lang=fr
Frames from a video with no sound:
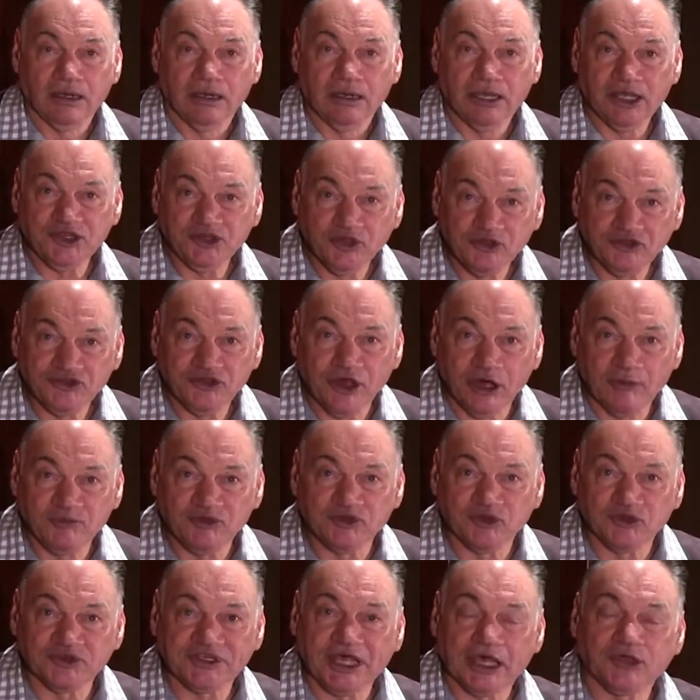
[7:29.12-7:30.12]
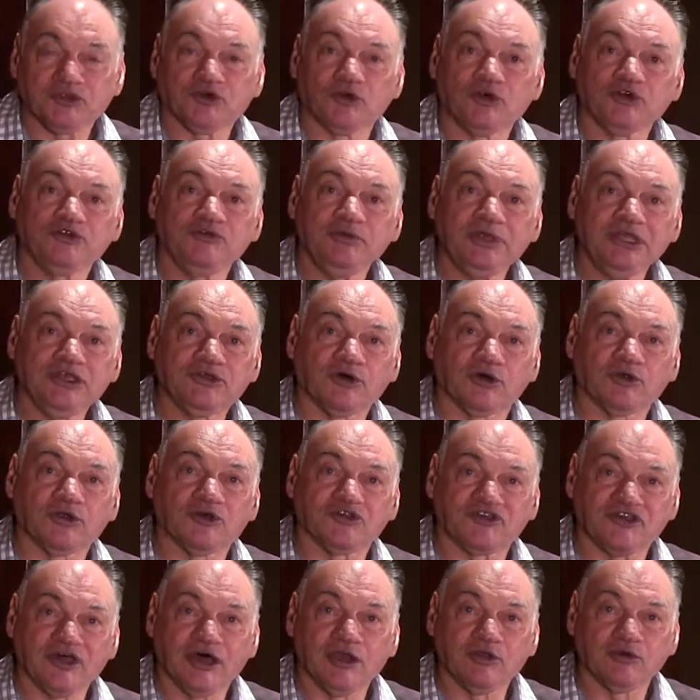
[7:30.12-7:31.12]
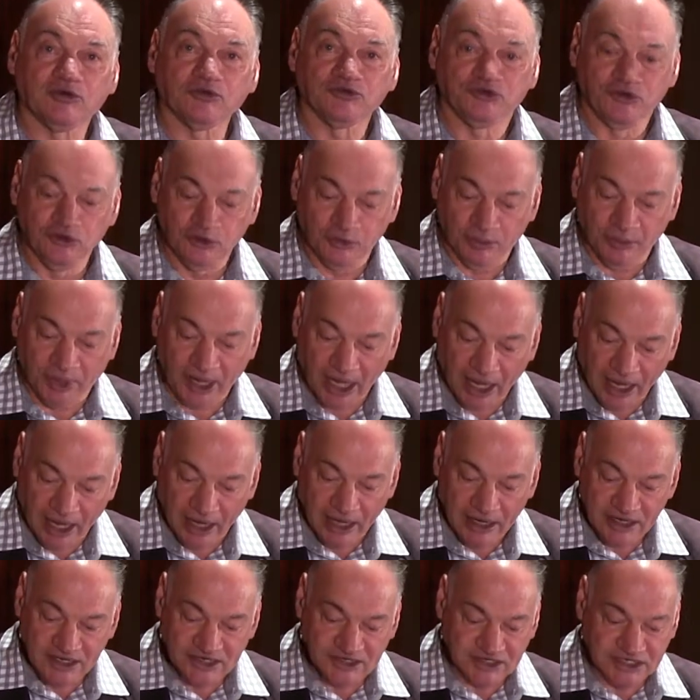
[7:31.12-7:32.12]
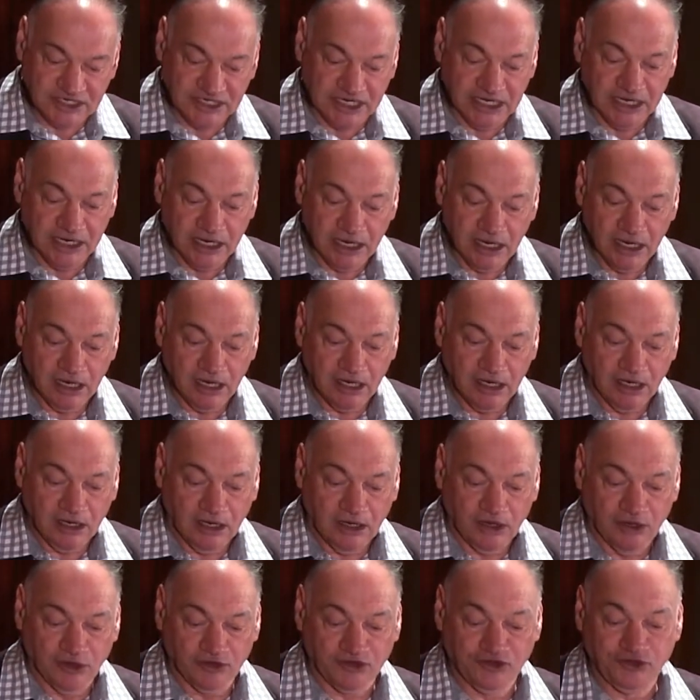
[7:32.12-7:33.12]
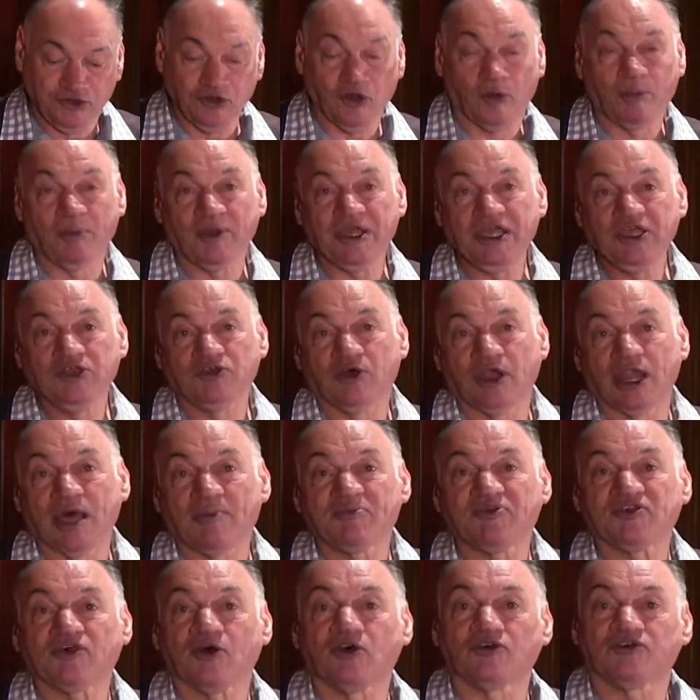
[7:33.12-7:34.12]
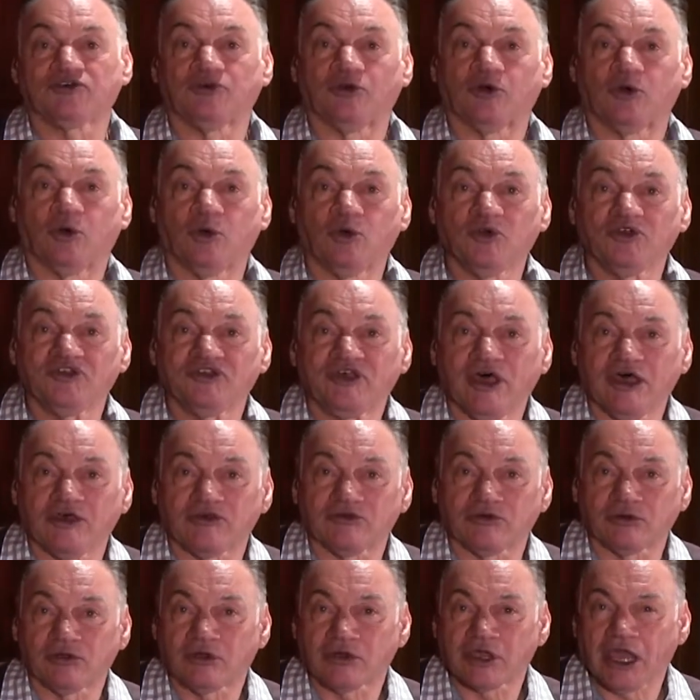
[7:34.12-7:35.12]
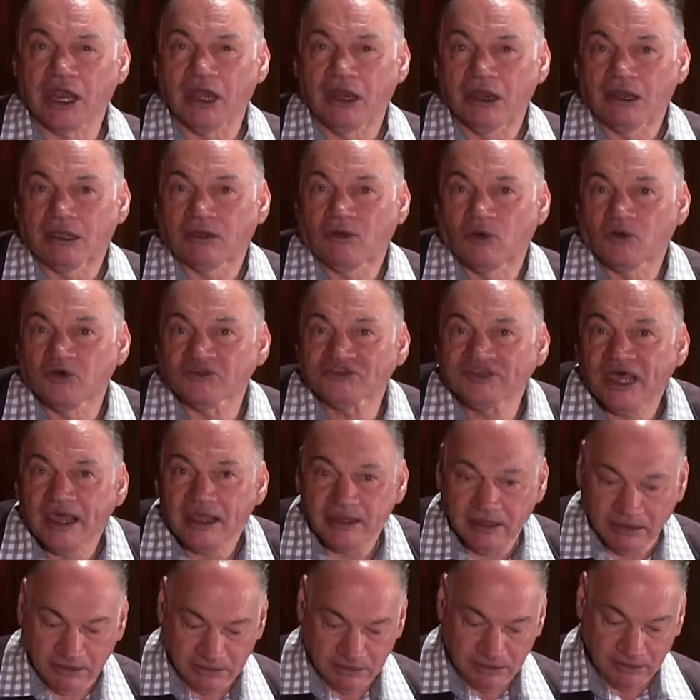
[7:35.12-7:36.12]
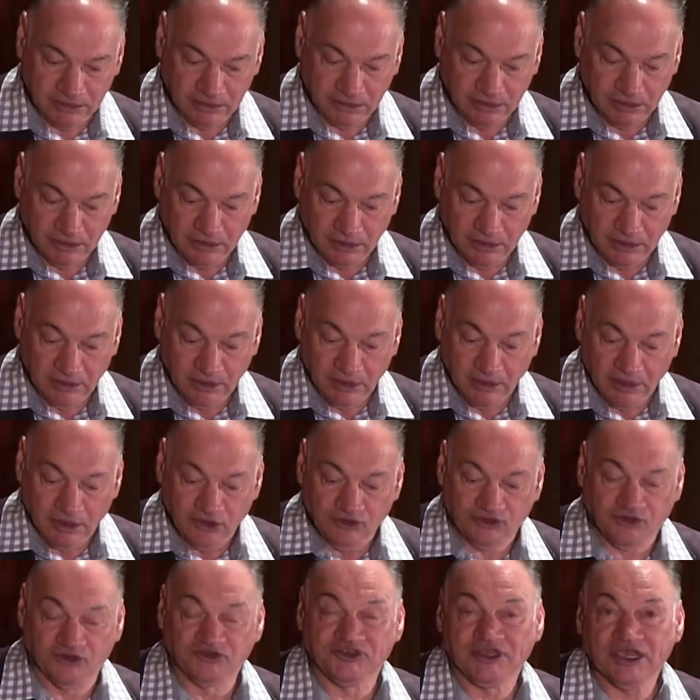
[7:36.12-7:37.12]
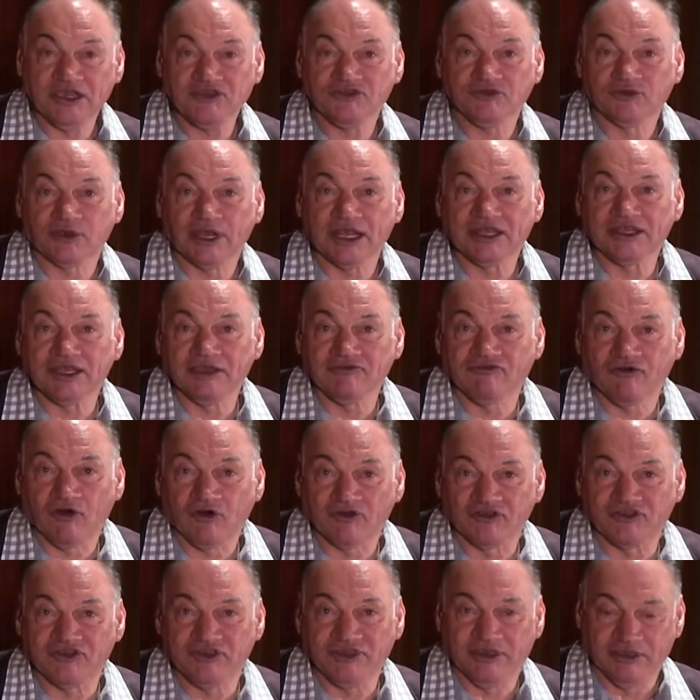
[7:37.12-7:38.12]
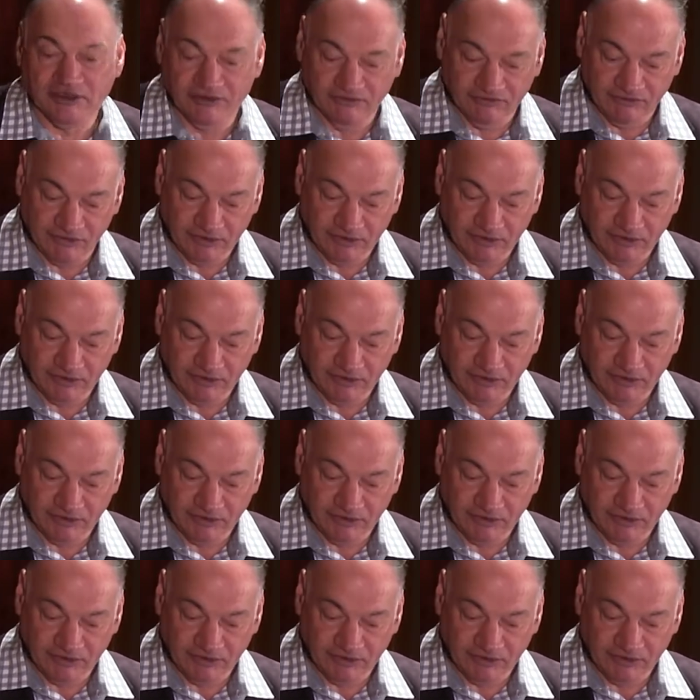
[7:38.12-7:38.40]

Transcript: Les deux hommes sont introduits dans le salon du prince qui, surpris de l'absence de Rousset sur lequel il comptait, se tient sur la défensive.